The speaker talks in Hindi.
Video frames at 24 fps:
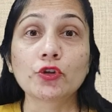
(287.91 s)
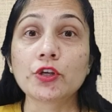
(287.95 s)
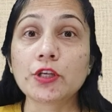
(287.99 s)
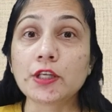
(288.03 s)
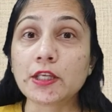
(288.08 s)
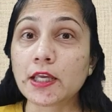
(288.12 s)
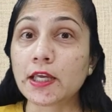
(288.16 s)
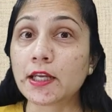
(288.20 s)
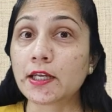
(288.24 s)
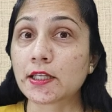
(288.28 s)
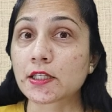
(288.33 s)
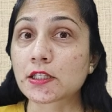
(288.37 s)
तो
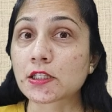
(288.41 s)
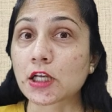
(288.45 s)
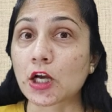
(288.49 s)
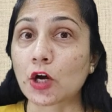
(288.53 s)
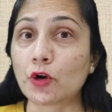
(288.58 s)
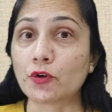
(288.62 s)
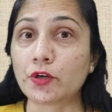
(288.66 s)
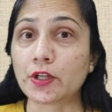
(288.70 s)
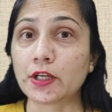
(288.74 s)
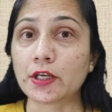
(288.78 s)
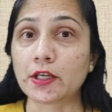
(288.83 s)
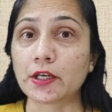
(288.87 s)
ये
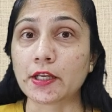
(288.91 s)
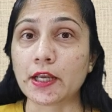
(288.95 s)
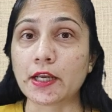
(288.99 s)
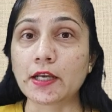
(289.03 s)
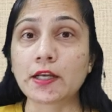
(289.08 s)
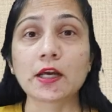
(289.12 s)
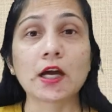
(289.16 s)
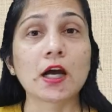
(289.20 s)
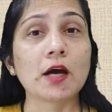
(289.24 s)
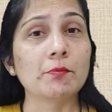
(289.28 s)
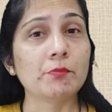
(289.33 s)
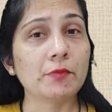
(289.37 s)
डिस्काउंटिंग
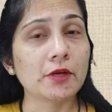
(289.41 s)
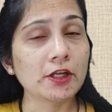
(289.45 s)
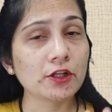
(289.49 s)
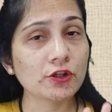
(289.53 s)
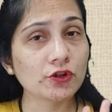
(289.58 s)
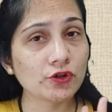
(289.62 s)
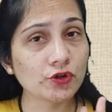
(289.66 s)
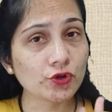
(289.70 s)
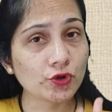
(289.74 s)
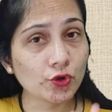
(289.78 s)
रेट हमने